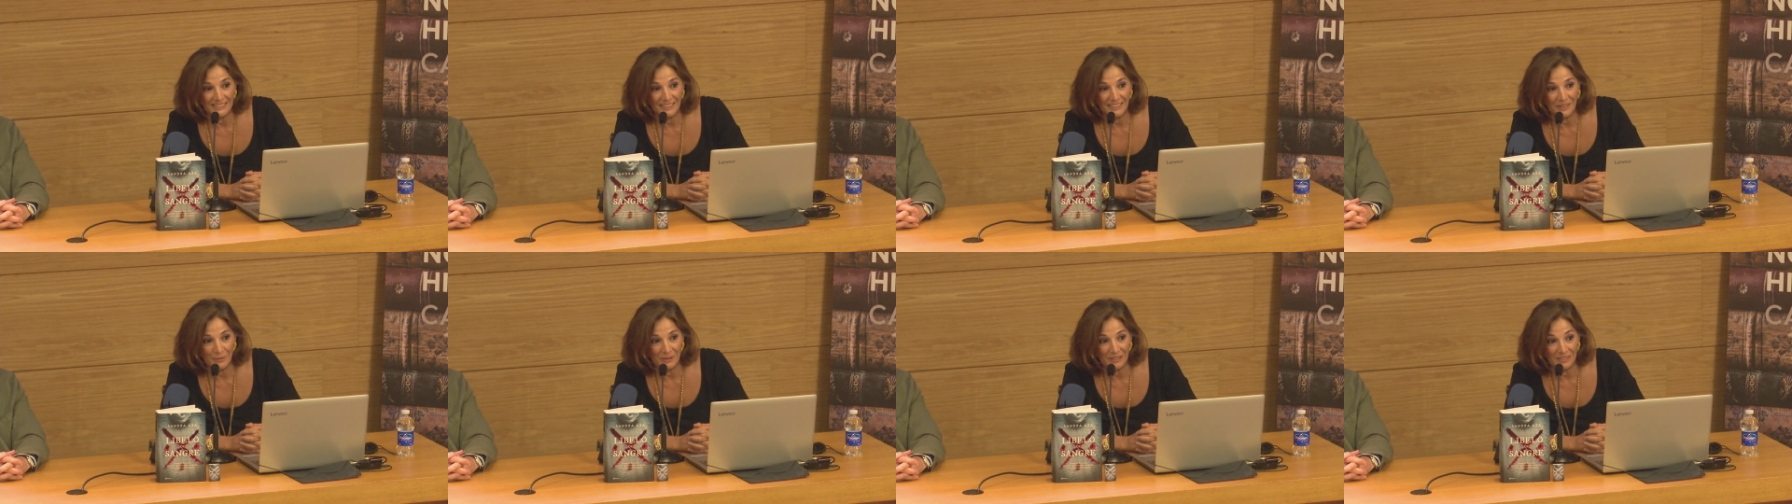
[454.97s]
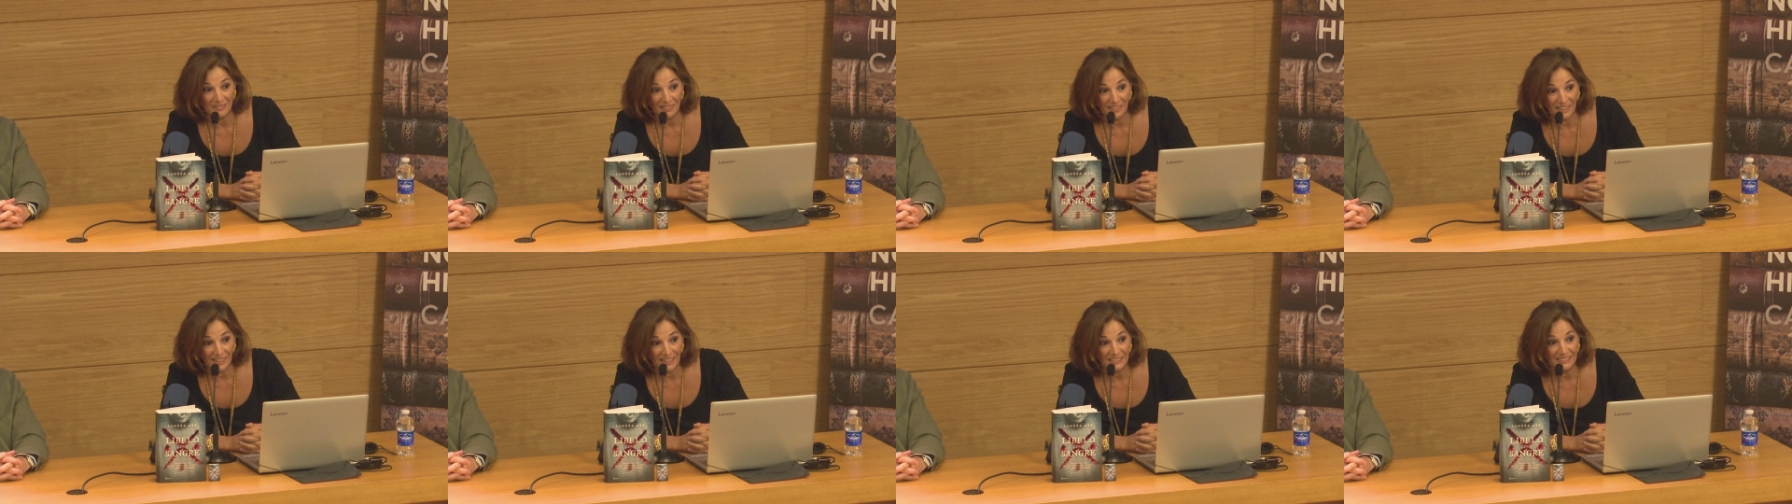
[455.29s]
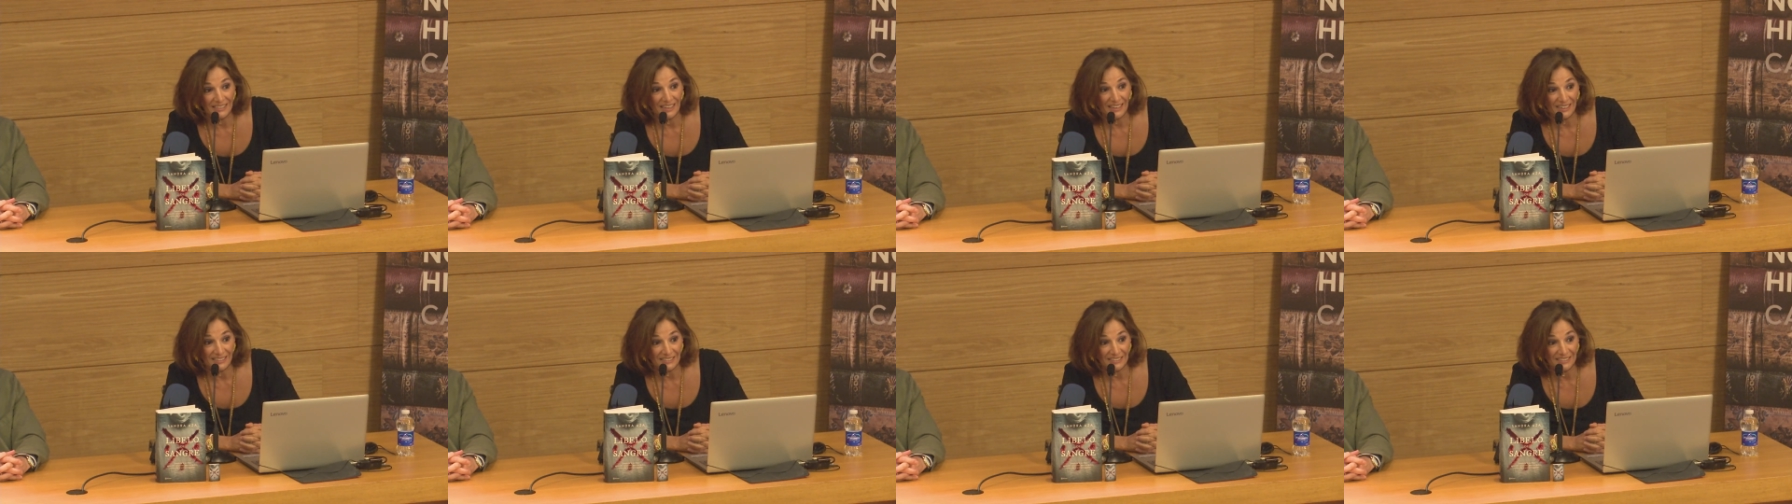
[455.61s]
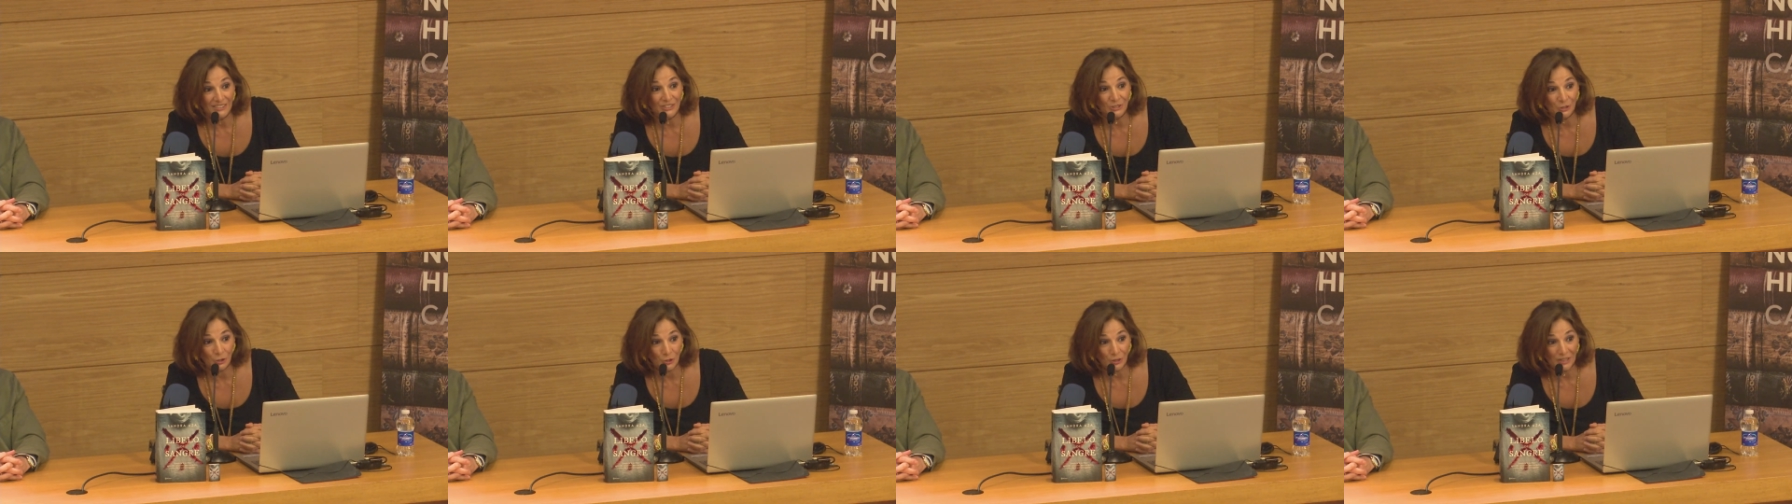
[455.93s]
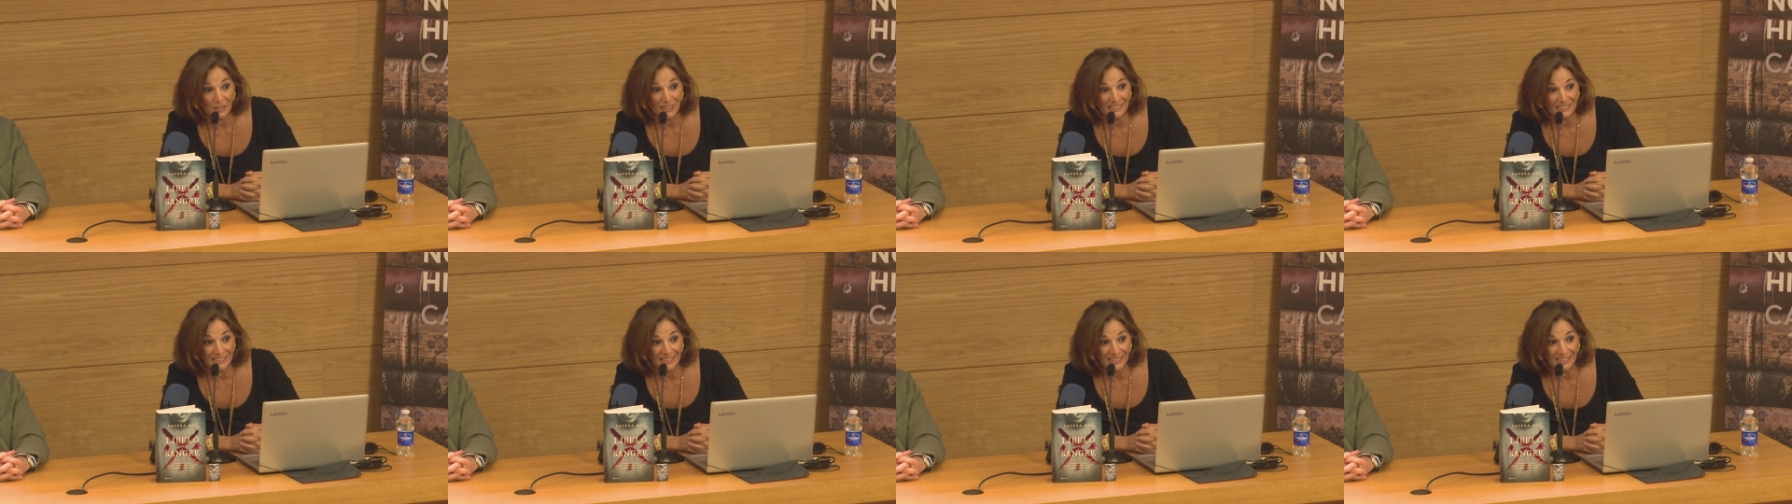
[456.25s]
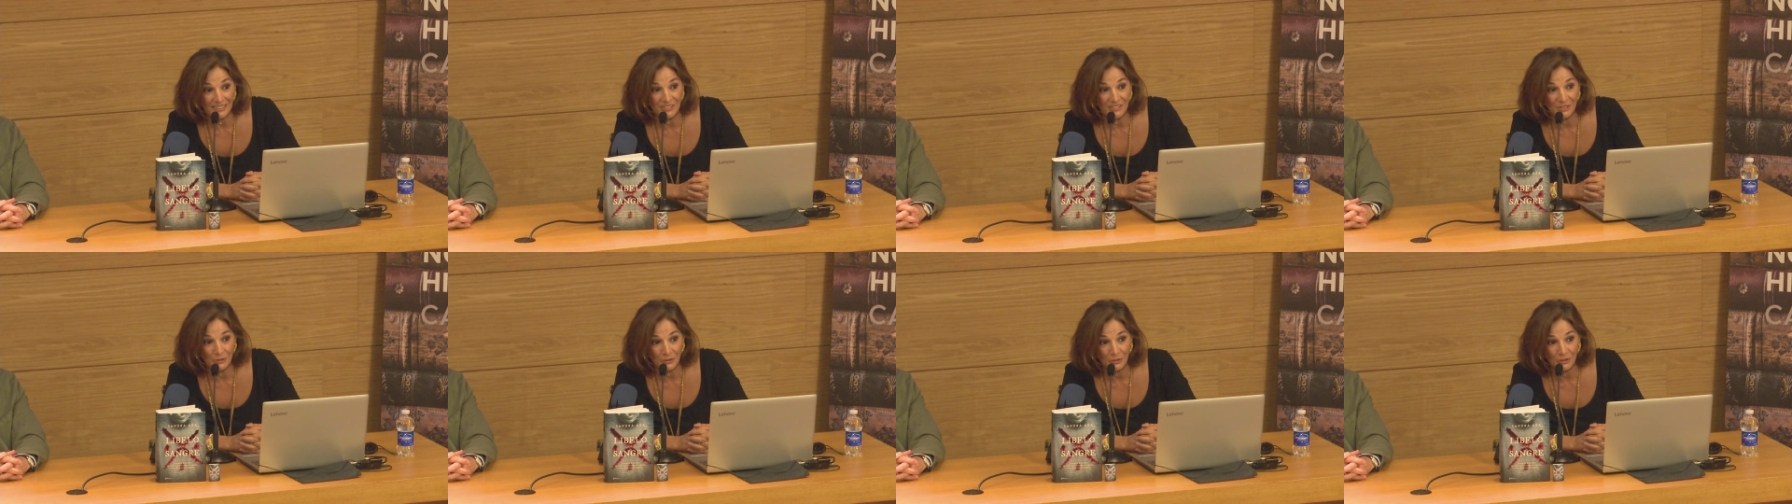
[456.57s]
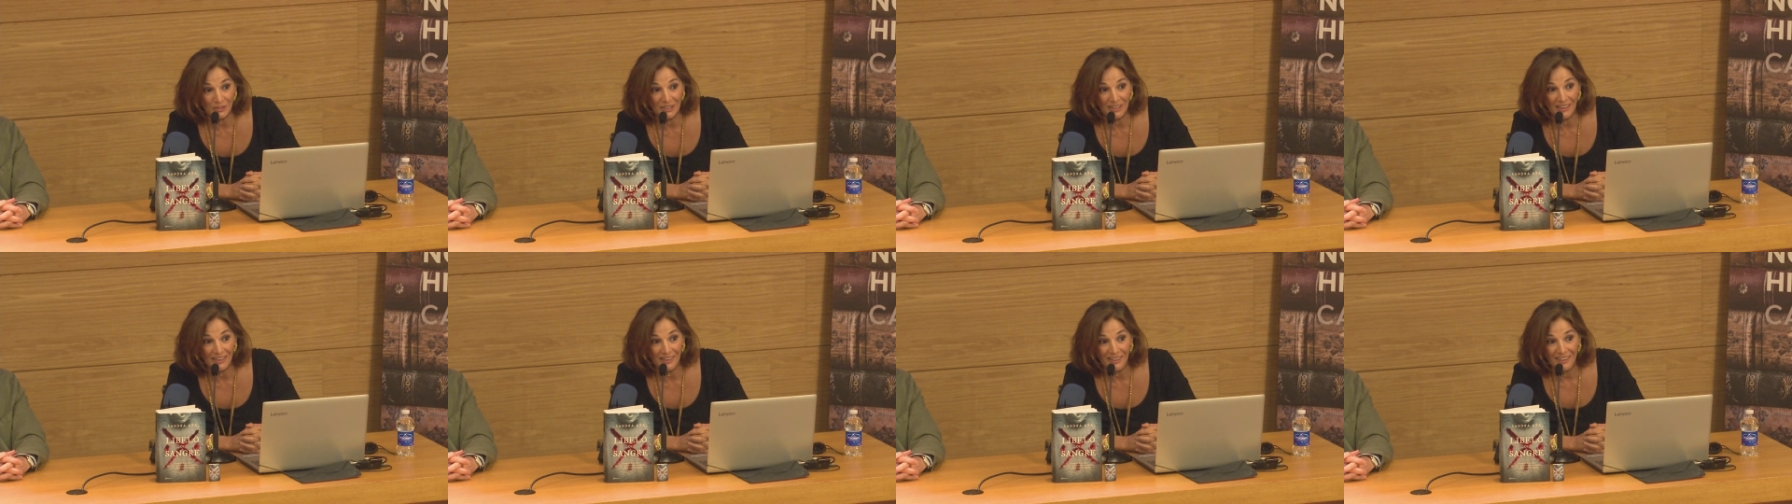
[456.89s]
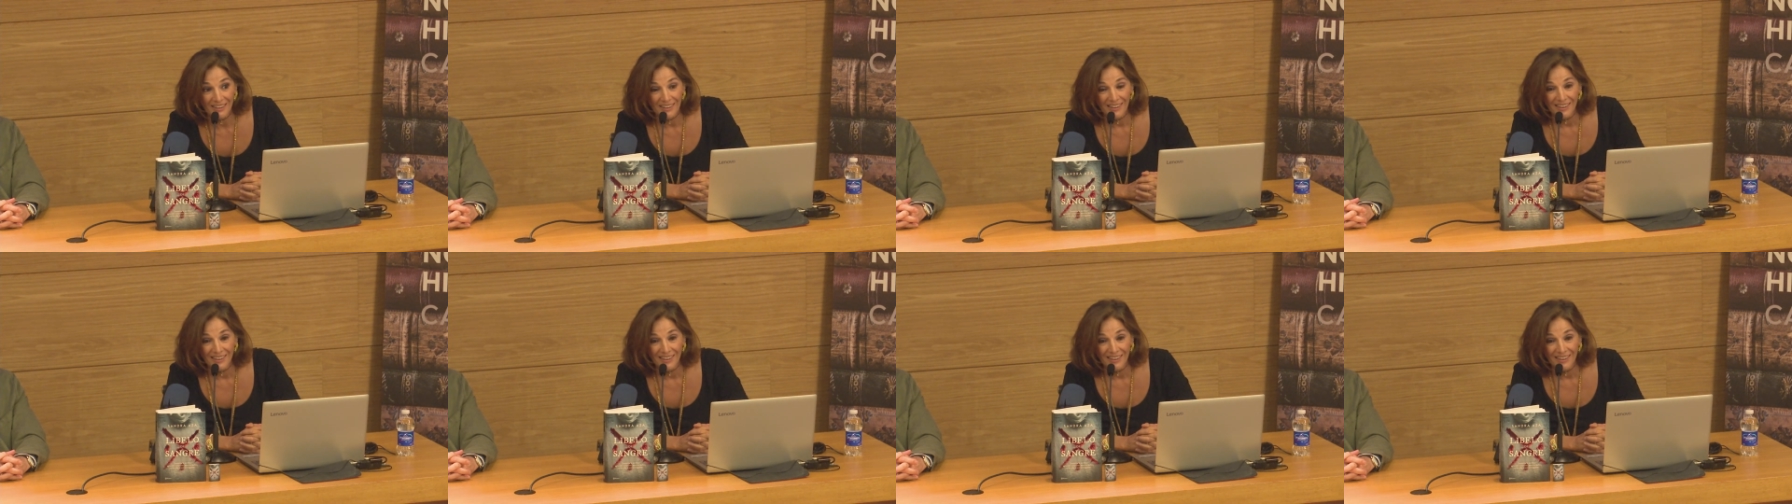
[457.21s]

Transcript: que brindáis a las historias de la historia